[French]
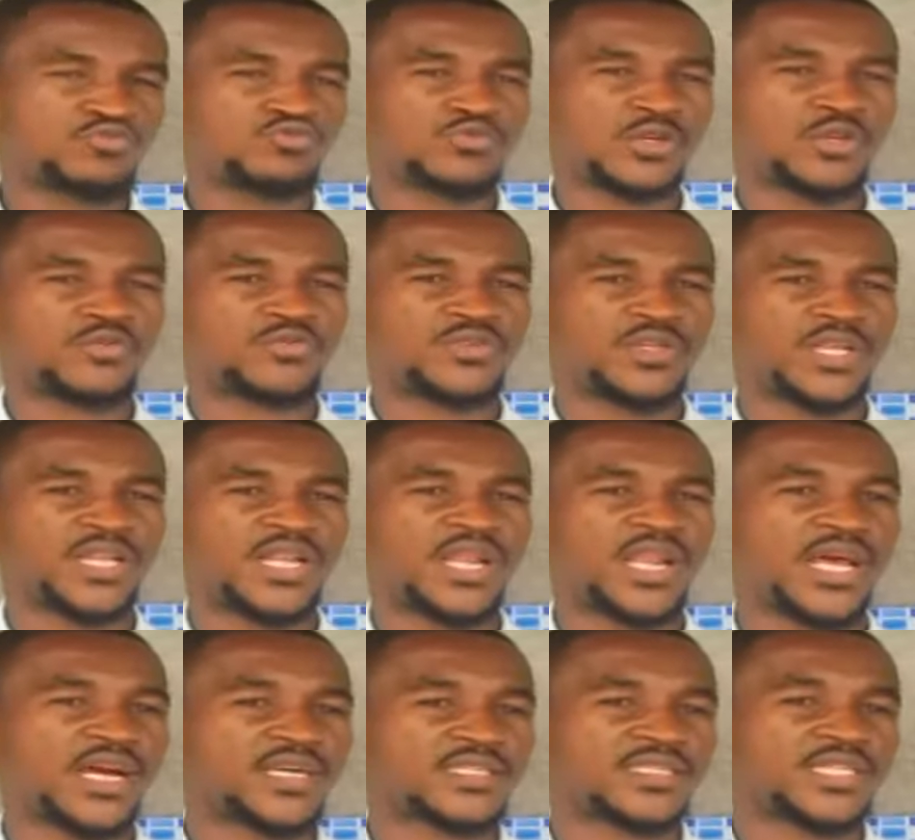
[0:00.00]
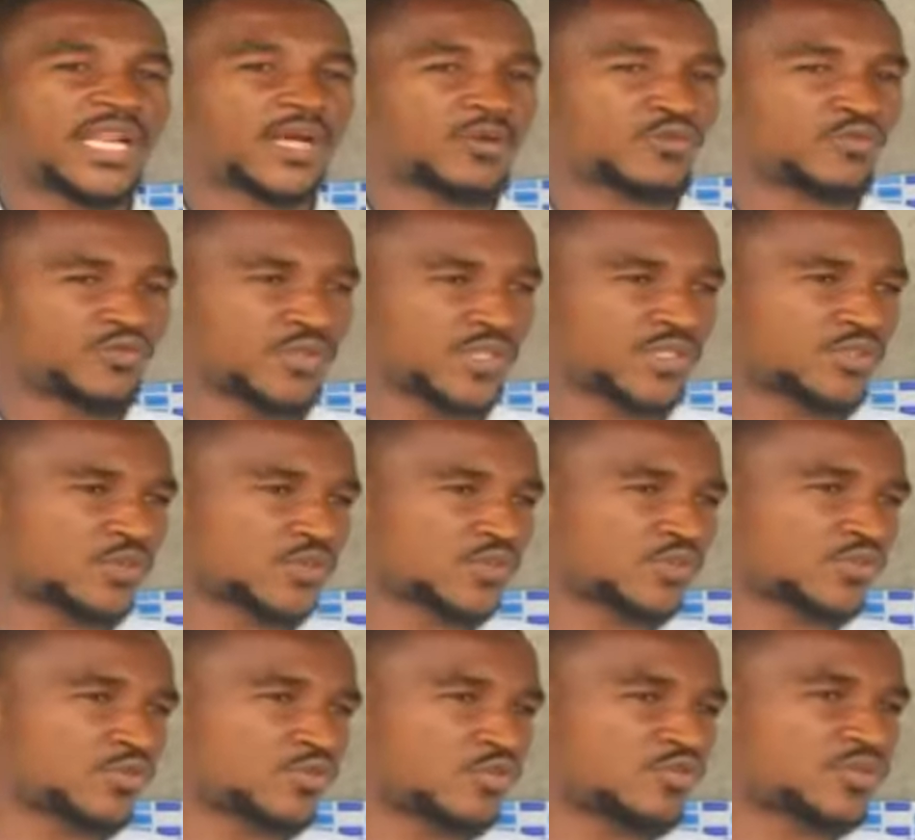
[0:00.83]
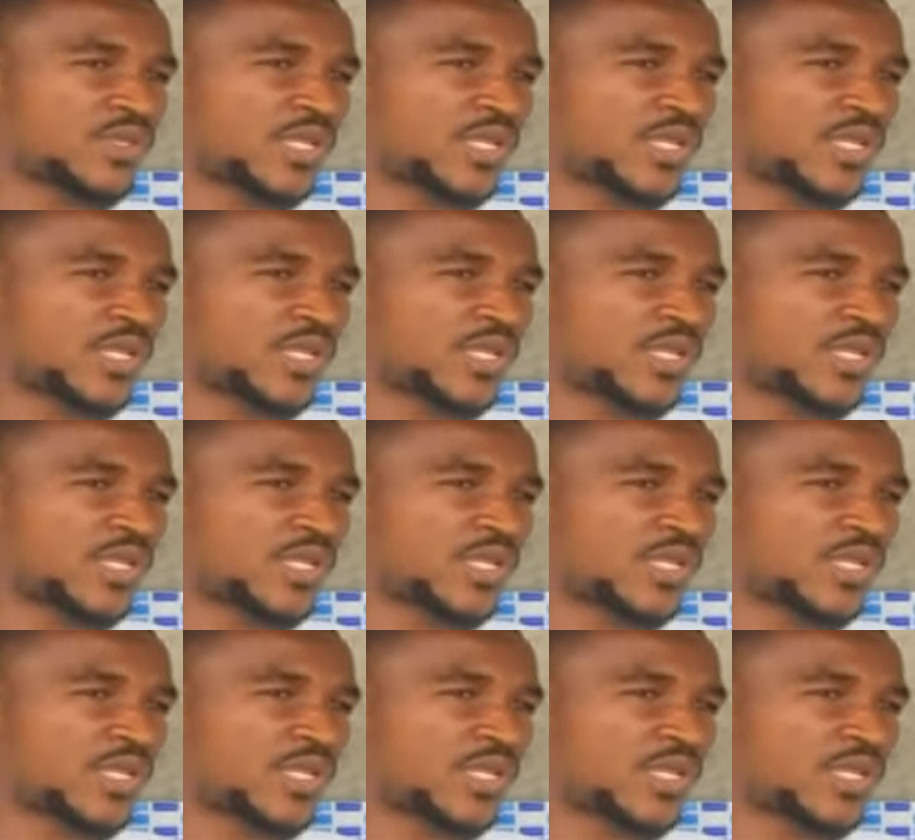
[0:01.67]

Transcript: nous a donné l'art de la connaissance don